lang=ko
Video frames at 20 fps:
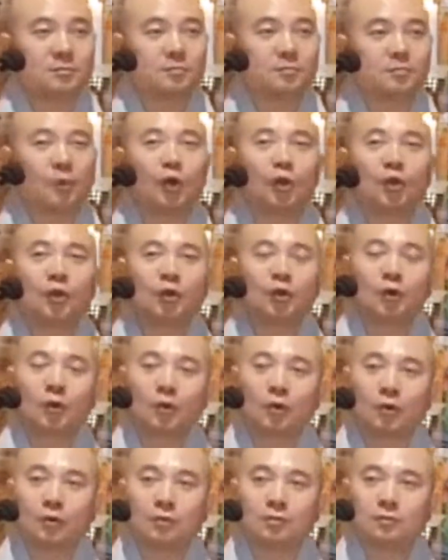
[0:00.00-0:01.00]

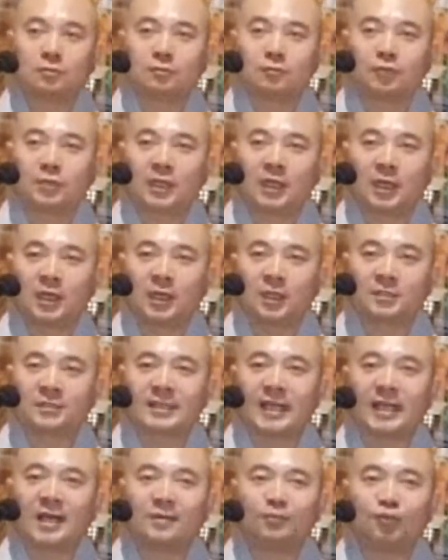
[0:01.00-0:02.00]
뭘로 우리가
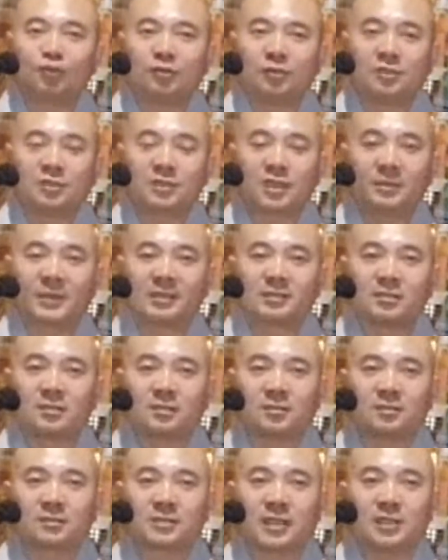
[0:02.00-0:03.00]
자양분을
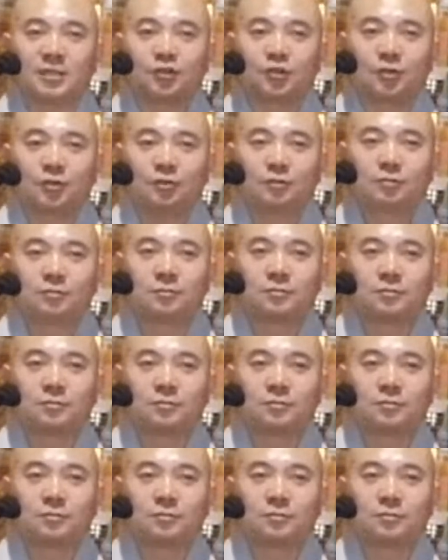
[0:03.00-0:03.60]
삼아서 살죠?